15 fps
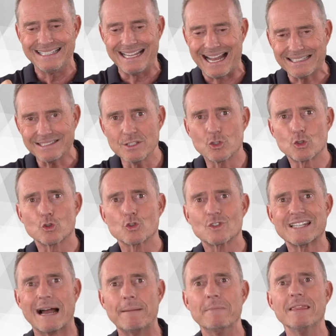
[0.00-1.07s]
Die hatten
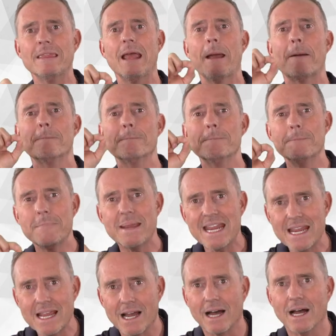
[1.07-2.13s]
zusammen
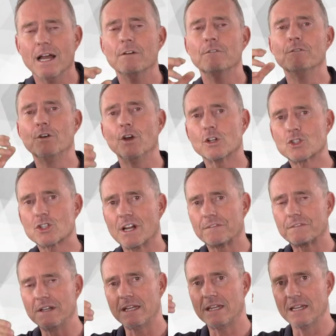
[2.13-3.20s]
mehr
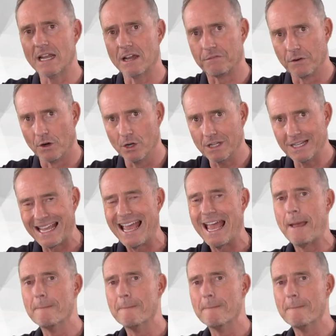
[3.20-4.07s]
wirtschaftlichen Erfolg,